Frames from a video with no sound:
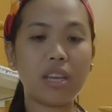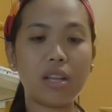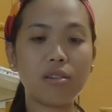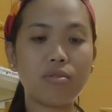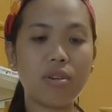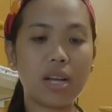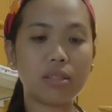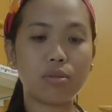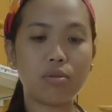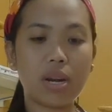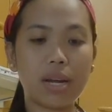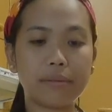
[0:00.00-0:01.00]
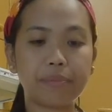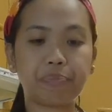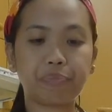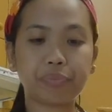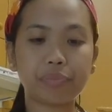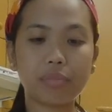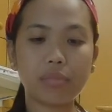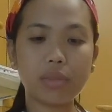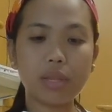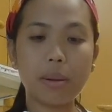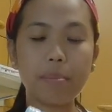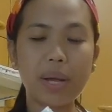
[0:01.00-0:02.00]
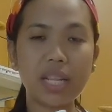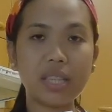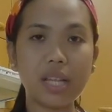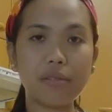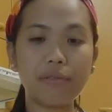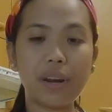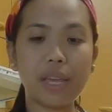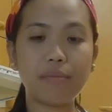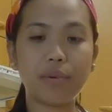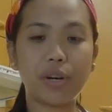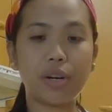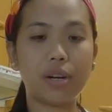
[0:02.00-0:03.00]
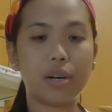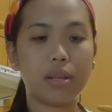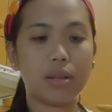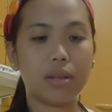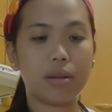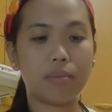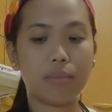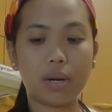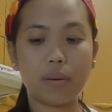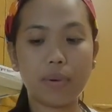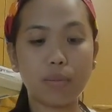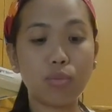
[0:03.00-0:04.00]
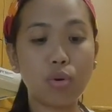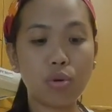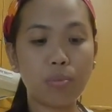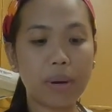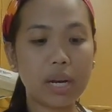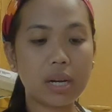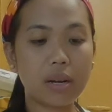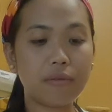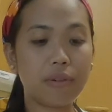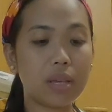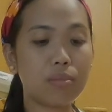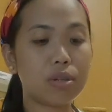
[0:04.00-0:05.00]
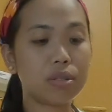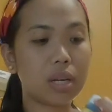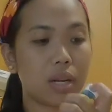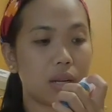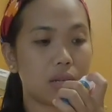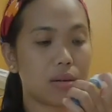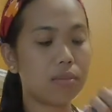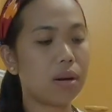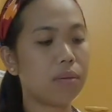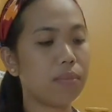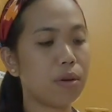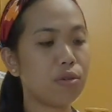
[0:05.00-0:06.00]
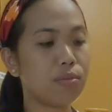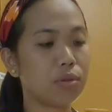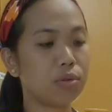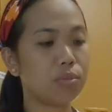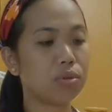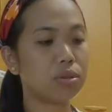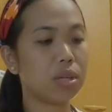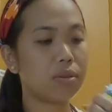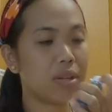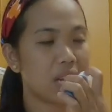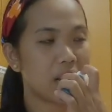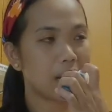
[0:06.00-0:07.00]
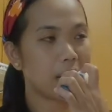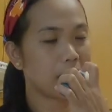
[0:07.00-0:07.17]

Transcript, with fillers: Lagyan ko lang to ng pandan flavor. Para magbuko pandan flavor talaga siya ba? Paano matubuksan ah?